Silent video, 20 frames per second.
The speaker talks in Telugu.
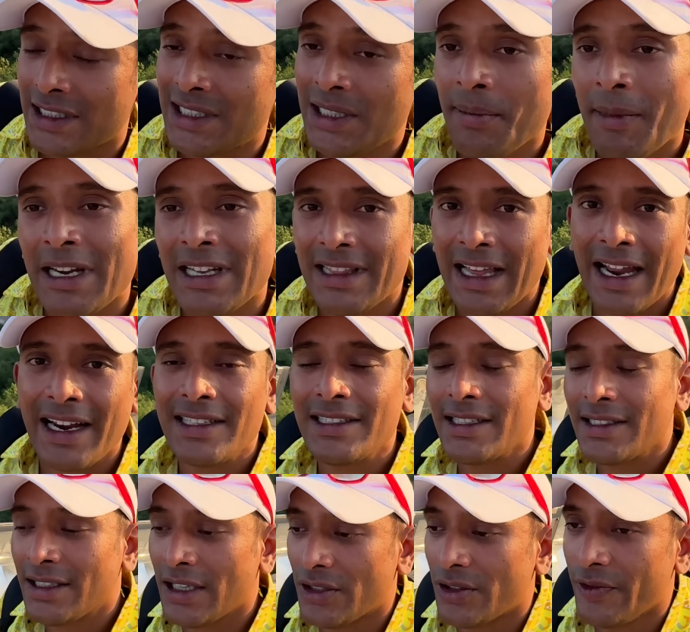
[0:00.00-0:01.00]
సిస్టమ్ అలా తయారు
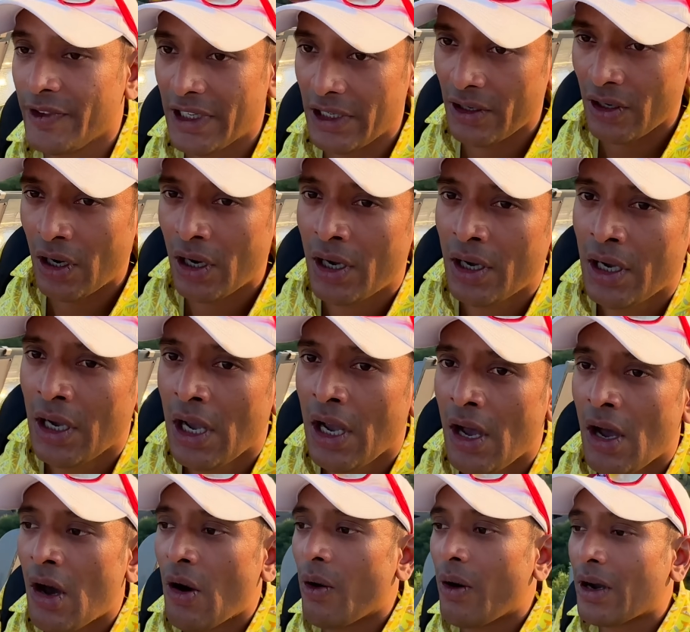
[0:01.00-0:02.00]
చేశారు వీళ్ళు
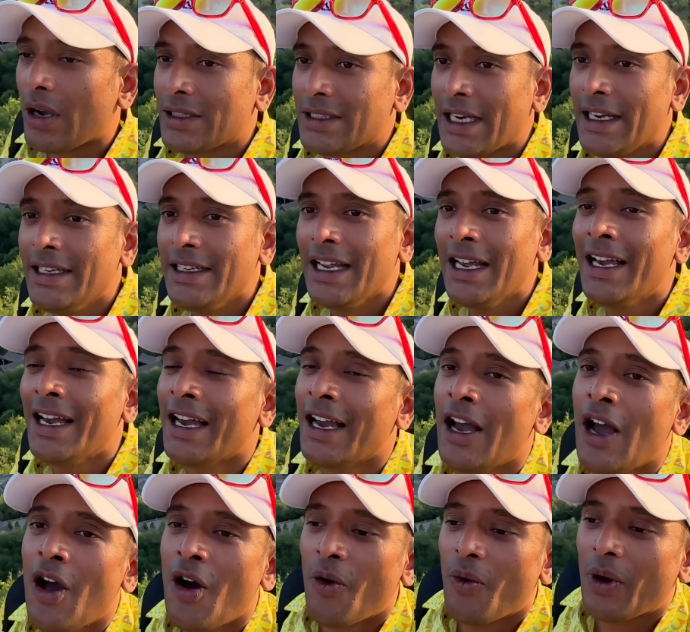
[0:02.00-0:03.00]
ఒక చైన్ని
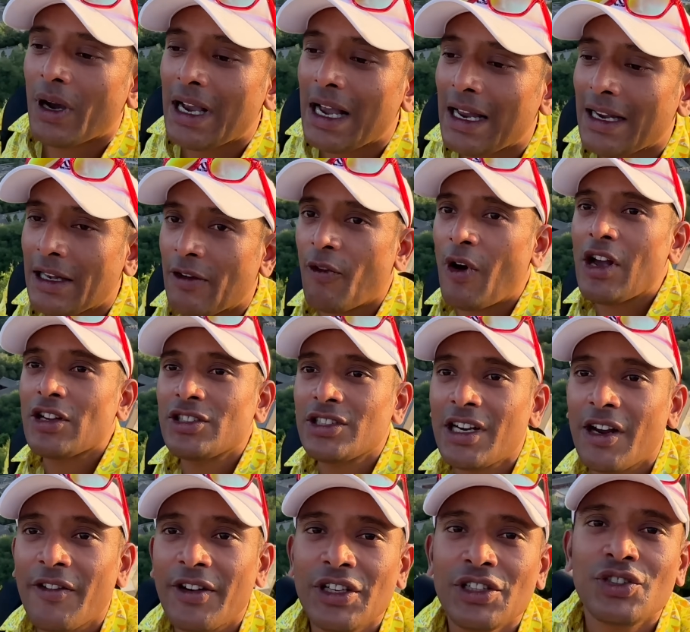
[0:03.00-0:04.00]
ఒక వాచ్
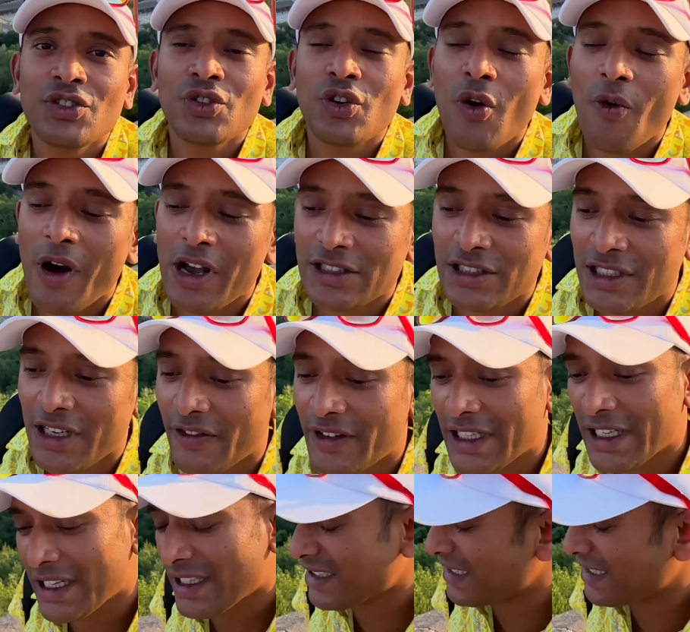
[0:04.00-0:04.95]
టవర్ నుంచి ఇంకో వాచ్ టవర్కి